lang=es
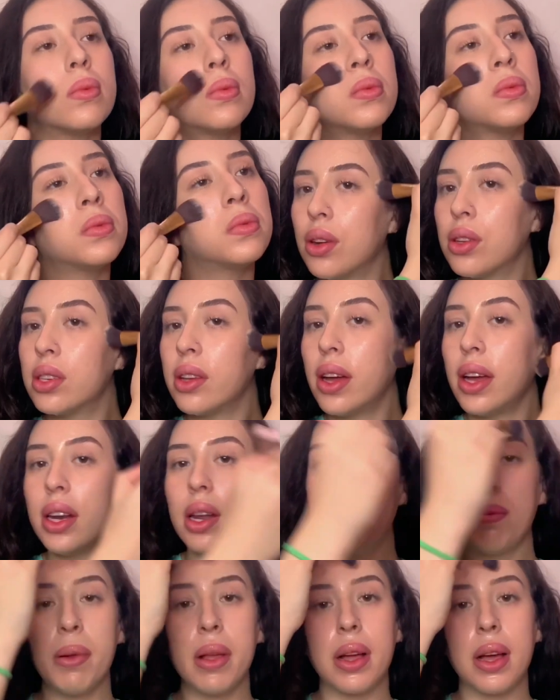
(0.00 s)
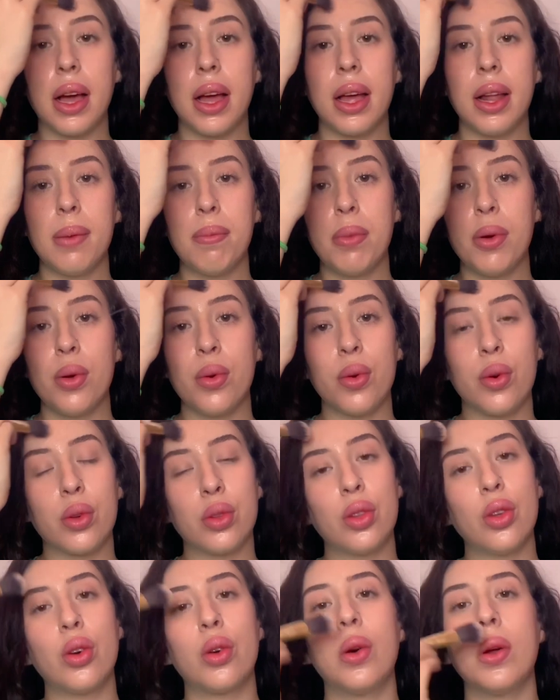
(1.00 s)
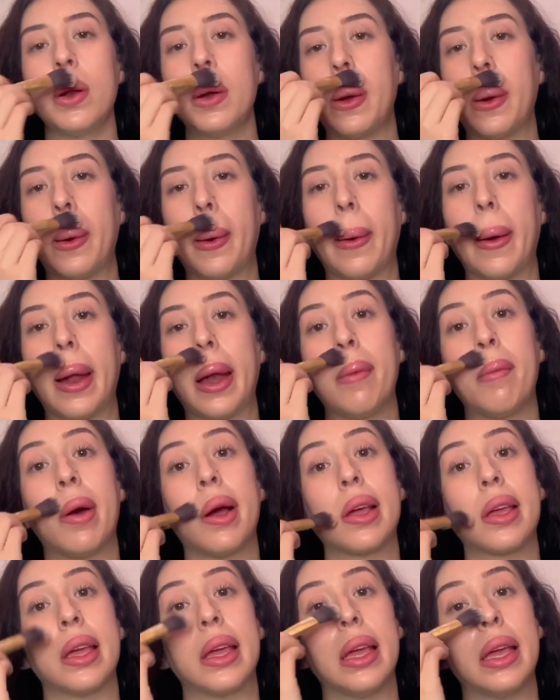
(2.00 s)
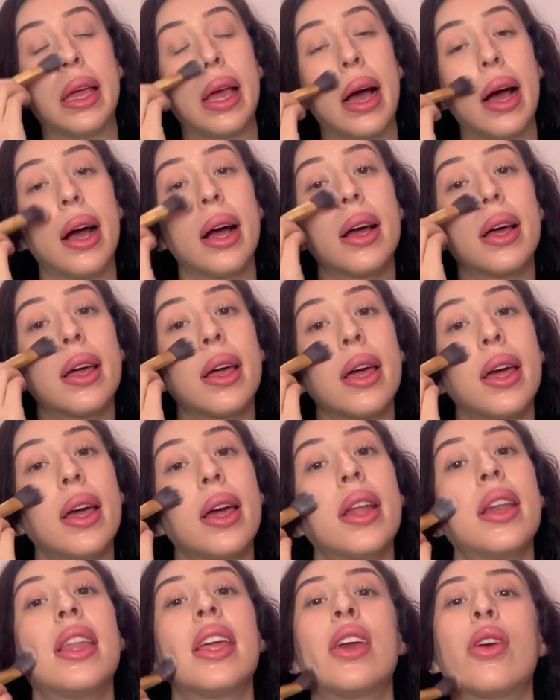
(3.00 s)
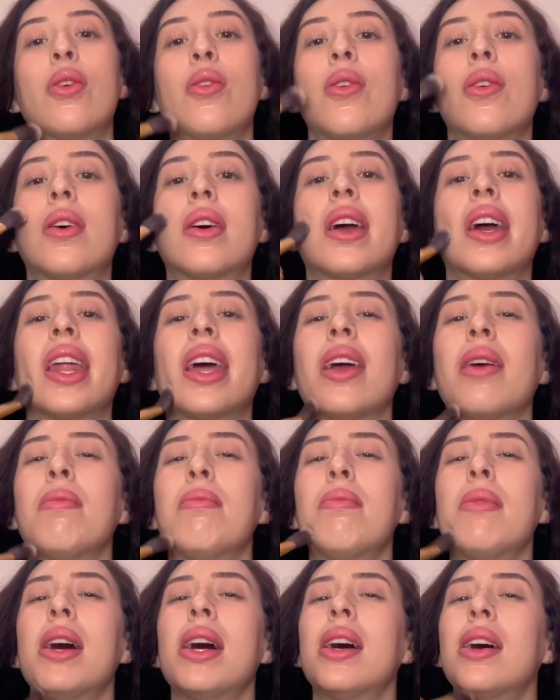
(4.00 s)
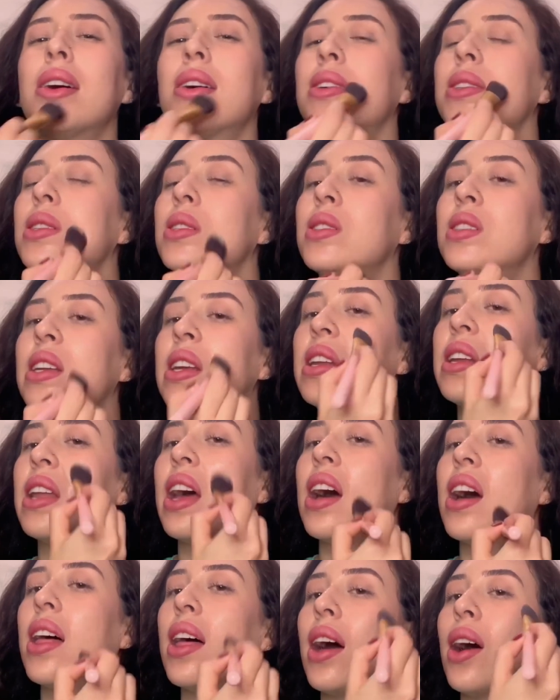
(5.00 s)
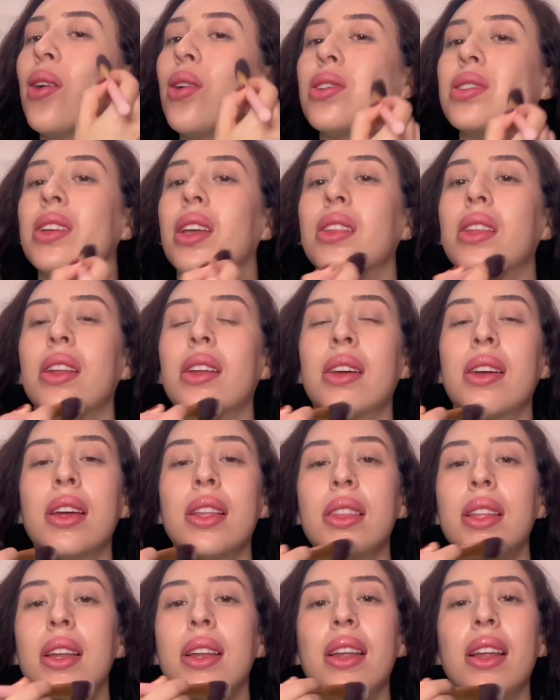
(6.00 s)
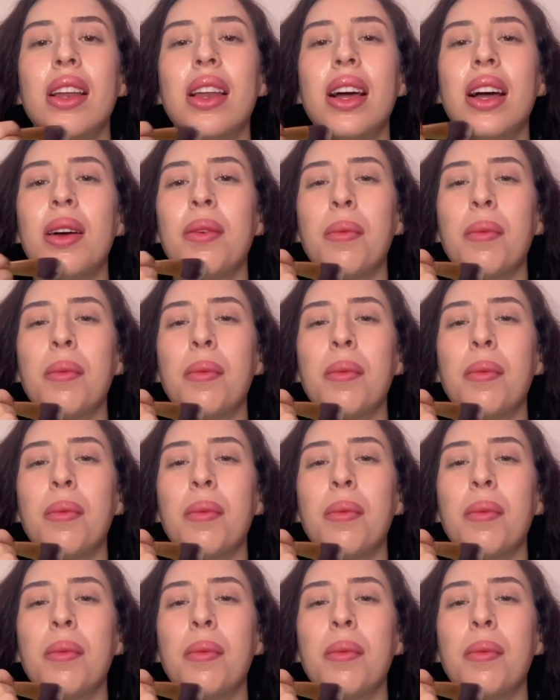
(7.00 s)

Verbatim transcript: no se van a aplicar el producto con el maquillaje, ni con cremas, ni nada. O sea, tienen que tener la...